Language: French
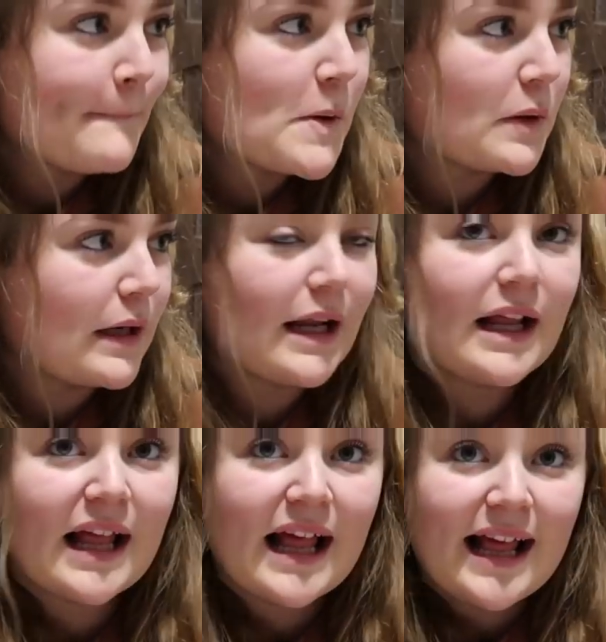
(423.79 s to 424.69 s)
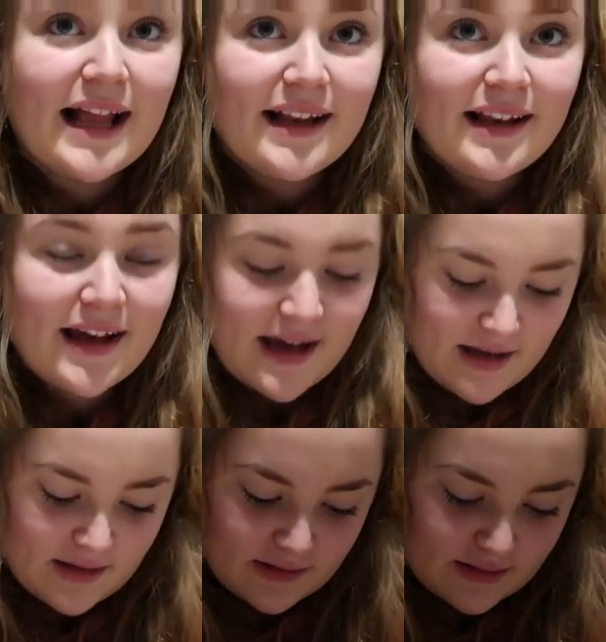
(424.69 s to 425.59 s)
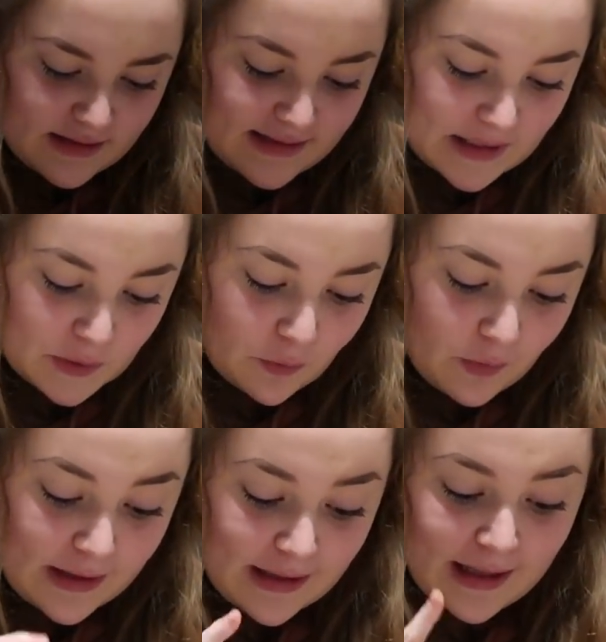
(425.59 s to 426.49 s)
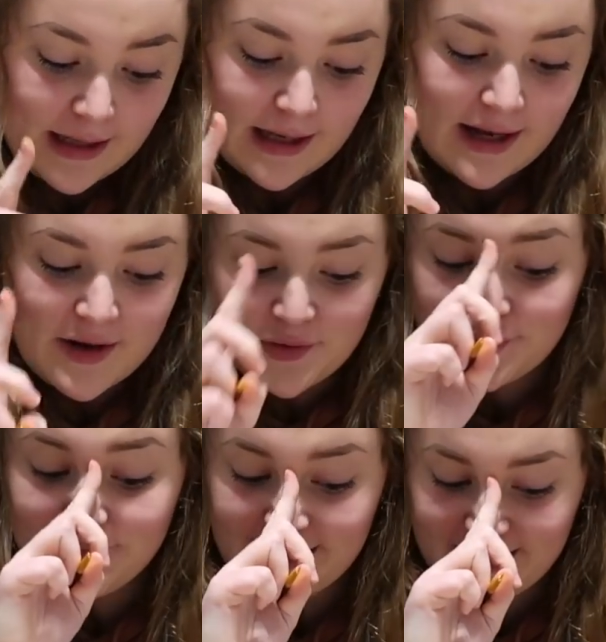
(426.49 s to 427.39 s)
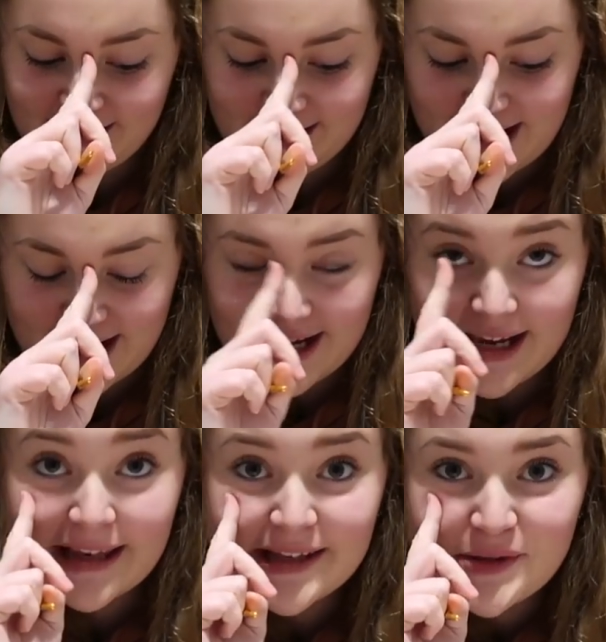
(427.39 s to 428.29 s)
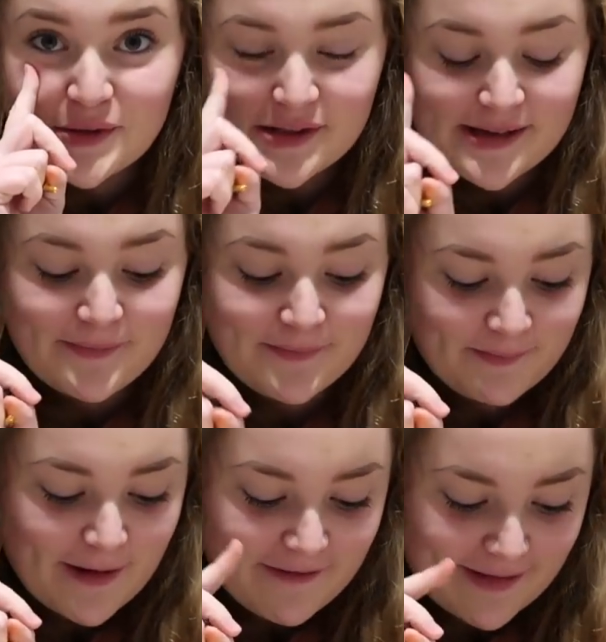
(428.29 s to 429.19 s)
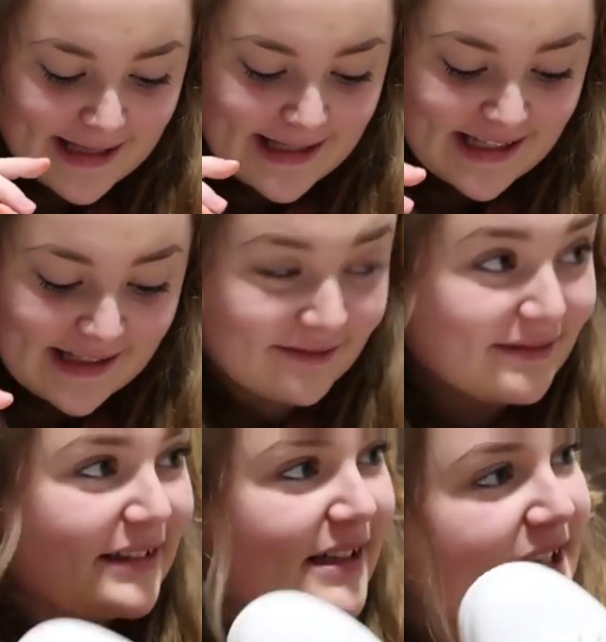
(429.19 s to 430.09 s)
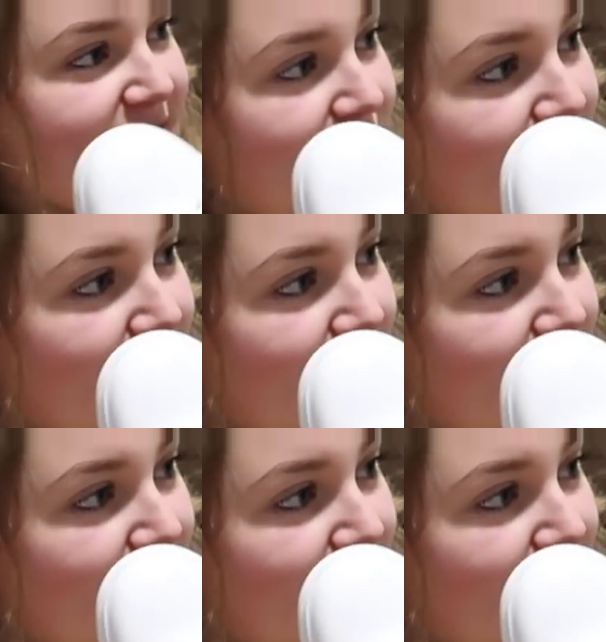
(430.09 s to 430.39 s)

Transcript: Bon, là, c'est entre les... le nez et les yeux, c'est pas facile. Hein. Ça va